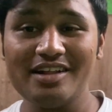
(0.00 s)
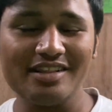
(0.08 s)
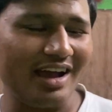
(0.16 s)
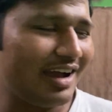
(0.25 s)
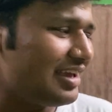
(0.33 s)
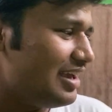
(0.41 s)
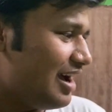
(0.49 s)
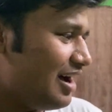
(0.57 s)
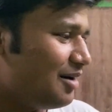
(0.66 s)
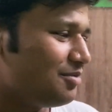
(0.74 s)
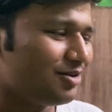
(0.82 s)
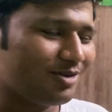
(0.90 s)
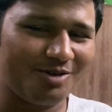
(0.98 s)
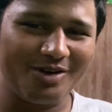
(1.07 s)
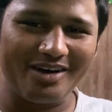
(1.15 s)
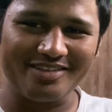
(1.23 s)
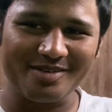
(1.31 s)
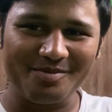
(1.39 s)
ताकि आप लोगों
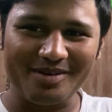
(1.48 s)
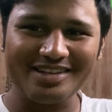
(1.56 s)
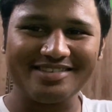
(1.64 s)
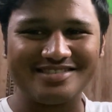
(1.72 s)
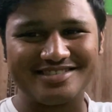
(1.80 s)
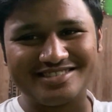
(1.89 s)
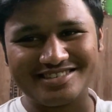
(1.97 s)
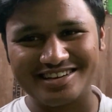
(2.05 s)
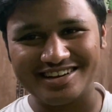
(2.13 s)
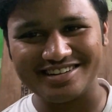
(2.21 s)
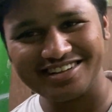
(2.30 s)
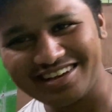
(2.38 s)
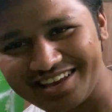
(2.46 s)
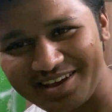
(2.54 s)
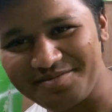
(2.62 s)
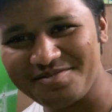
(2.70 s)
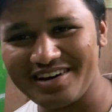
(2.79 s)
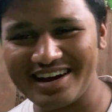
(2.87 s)
को ऐसे मस्त ऐसे
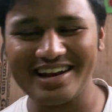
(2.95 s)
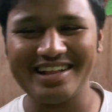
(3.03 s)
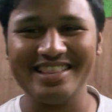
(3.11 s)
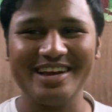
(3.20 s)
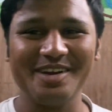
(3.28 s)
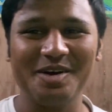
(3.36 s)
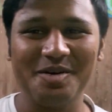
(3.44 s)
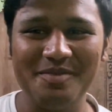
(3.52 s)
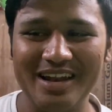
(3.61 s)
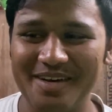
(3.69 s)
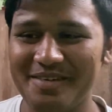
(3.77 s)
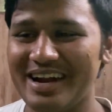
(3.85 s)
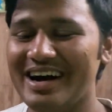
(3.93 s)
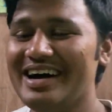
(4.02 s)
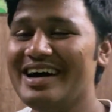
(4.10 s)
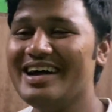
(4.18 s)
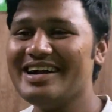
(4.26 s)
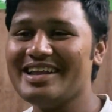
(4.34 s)
गेम वगैरह देखने को मिले मेरा
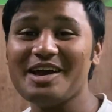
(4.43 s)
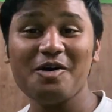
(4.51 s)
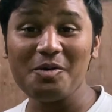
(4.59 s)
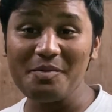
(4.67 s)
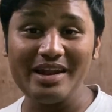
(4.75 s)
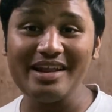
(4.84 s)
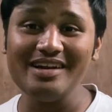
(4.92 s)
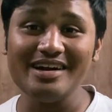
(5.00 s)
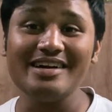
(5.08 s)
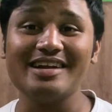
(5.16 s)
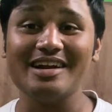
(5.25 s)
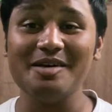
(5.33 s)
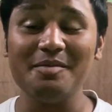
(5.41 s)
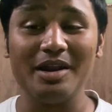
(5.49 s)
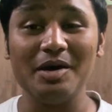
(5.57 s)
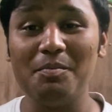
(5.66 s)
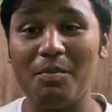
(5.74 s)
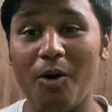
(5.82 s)
ठीक है और मैंने लिटरली
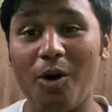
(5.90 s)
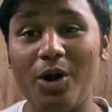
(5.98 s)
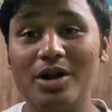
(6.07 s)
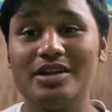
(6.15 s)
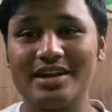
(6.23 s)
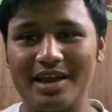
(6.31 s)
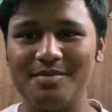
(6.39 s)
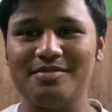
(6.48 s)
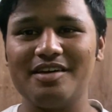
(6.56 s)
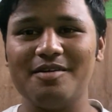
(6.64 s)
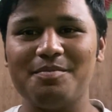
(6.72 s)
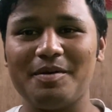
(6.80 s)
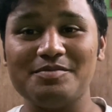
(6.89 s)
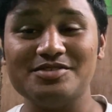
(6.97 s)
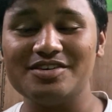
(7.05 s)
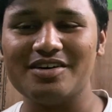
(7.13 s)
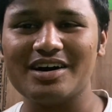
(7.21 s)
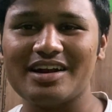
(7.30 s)
मैंने बहुत टाइम से
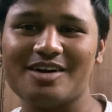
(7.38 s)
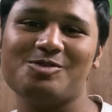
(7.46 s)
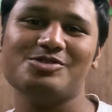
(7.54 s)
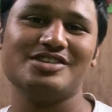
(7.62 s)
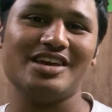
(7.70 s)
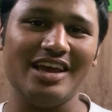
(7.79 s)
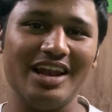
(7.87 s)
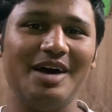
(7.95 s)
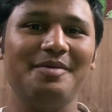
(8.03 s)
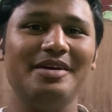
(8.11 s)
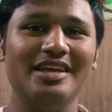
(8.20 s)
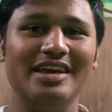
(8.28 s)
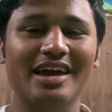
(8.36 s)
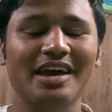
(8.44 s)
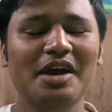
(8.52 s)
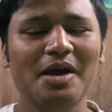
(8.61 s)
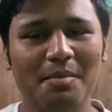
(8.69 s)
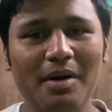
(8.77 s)
पबजी वगैरह कुछ खेला भी नहीं
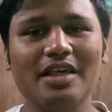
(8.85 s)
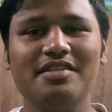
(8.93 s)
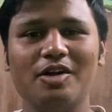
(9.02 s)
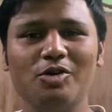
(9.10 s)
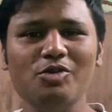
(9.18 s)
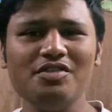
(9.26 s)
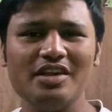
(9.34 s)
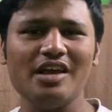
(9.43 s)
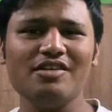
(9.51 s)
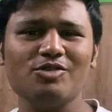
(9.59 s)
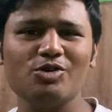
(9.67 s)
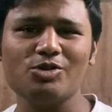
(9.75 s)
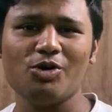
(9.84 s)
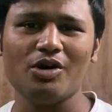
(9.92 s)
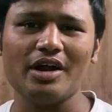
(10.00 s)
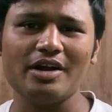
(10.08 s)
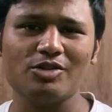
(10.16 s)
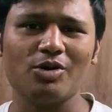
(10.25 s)
है मैं ज़रूर सी एस गो
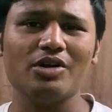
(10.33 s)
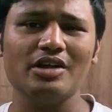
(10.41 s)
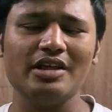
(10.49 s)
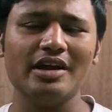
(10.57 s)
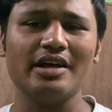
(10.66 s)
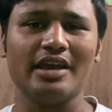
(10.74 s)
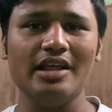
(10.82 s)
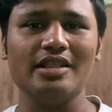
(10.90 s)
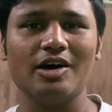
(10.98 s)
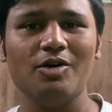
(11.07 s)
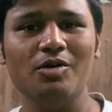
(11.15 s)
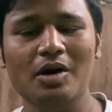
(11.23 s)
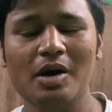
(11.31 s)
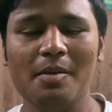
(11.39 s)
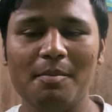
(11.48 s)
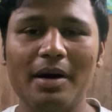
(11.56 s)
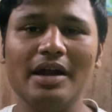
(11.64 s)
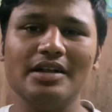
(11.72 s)
थोड़ा थोड़ी देर खेलता हूँ
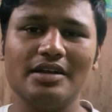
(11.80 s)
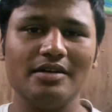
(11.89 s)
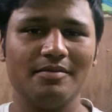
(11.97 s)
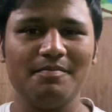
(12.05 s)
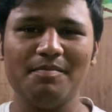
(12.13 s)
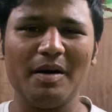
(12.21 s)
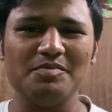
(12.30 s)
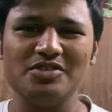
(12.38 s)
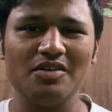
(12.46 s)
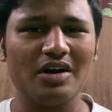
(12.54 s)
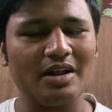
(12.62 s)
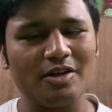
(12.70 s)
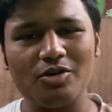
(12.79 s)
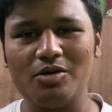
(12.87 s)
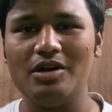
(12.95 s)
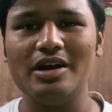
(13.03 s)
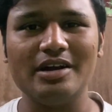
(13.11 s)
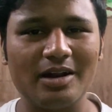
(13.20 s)
बट पबजी वगैरह
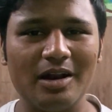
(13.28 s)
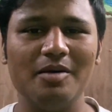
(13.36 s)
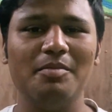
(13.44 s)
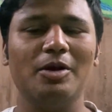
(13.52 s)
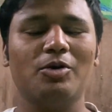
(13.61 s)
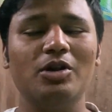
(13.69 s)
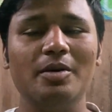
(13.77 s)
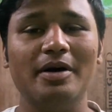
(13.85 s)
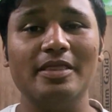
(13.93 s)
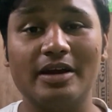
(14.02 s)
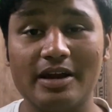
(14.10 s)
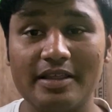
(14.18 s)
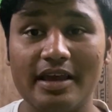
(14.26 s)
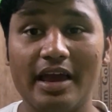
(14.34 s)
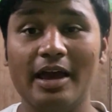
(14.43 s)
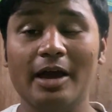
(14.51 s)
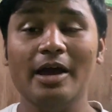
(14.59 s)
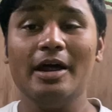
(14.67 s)
तो लिटरली बिल्कुल ही बंद कर
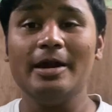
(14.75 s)
दिया है